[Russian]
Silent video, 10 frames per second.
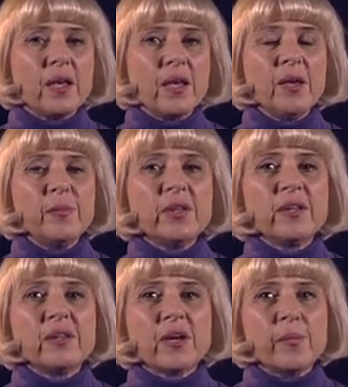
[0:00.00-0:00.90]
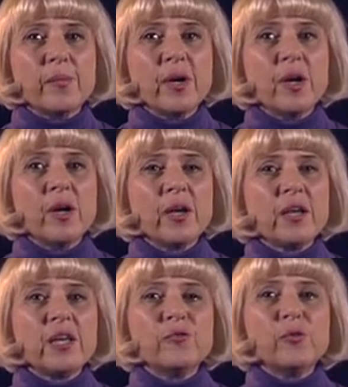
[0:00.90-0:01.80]
Именно там
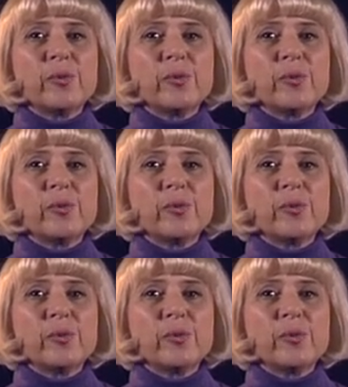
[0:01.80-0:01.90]
его